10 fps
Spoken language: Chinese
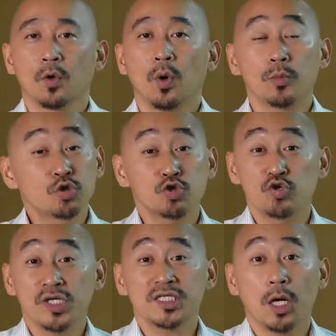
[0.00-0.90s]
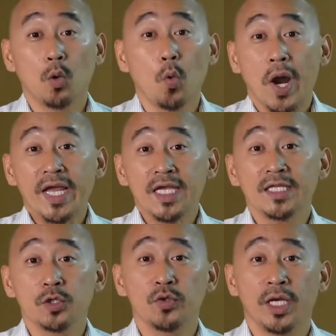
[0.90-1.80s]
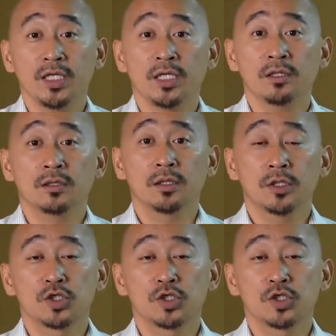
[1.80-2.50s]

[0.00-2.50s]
我们去宣教唯一的原因，